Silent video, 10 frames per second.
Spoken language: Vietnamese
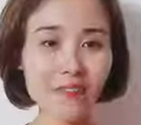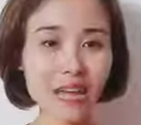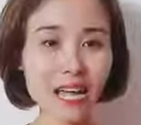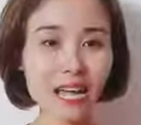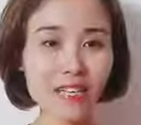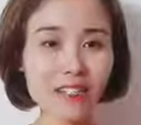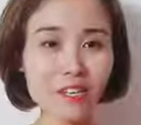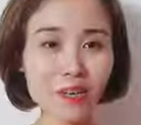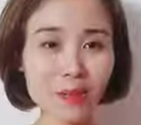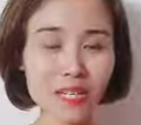và
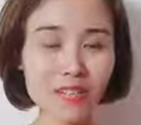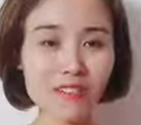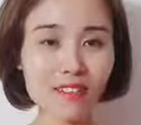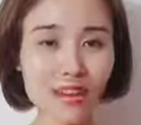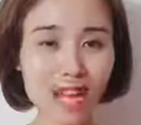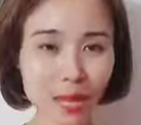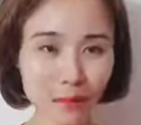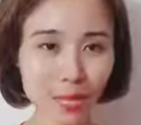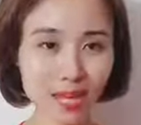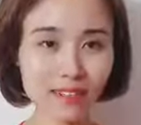điều đặc biệt hơn nữa
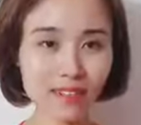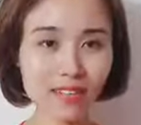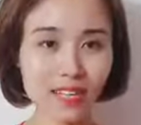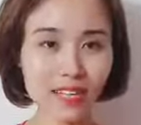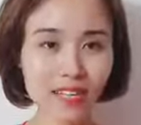là bạn được